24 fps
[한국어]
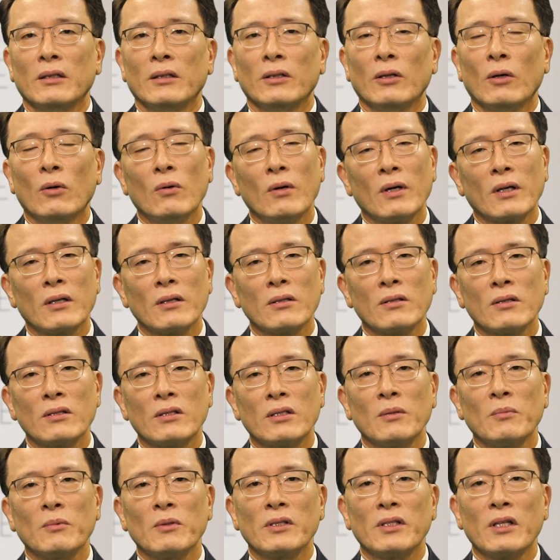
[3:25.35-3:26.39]
여호와께서
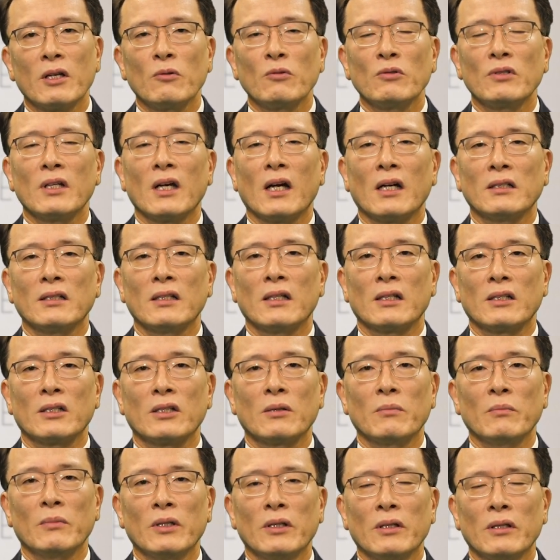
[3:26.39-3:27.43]
집을 세우지
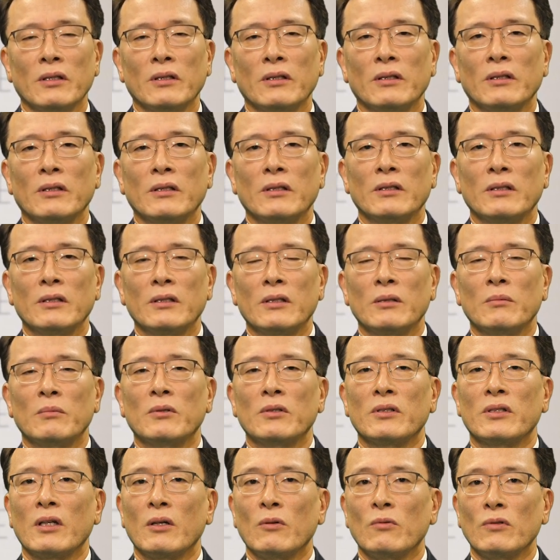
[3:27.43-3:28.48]
아니하시면
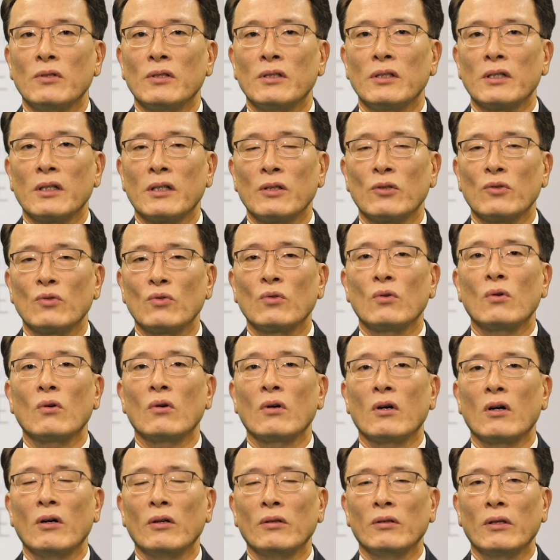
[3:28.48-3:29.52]
집을 세우는 자의
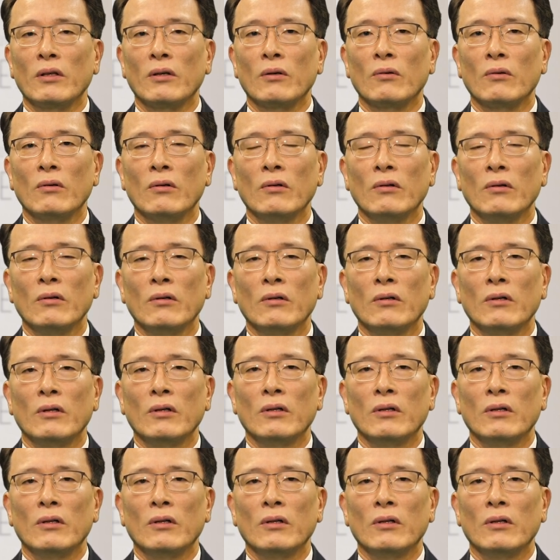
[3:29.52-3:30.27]
수고가 헛되고